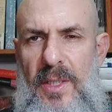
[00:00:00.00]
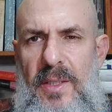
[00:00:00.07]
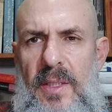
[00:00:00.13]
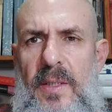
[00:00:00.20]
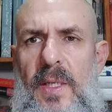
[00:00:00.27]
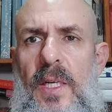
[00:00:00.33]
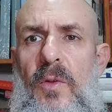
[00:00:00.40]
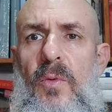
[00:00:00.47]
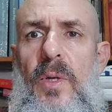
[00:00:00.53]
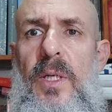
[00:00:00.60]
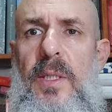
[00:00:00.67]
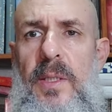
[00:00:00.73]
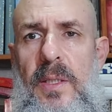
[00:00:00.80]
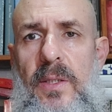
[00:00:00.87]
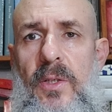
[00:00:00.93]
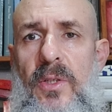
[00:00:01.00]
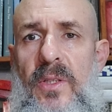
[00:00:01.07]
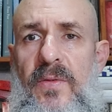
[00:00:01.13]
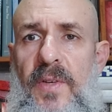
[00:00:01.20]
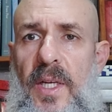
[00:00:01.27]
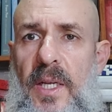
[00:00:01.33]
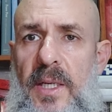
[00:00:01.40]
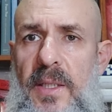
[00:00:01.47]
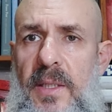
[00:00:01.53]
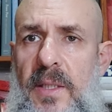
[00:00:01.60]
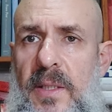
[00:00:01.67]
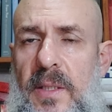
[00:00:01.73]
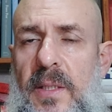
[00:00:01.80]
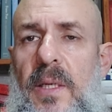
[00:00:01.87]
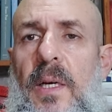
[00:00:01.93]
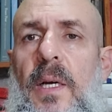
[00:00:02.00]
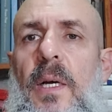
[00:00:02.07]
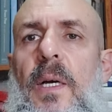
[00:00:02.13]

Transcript: Existem nuances de diferenças